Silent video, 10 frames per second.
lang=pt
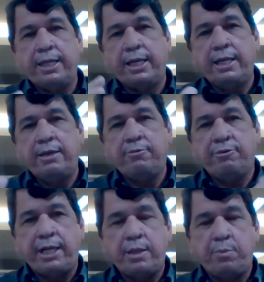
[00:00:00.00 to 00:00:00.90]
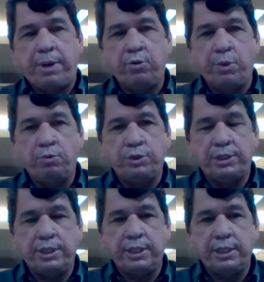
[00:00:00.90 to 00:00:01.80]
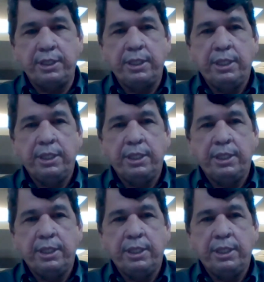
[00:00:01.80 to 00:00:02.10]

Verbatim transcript: ela é levada para uma usina,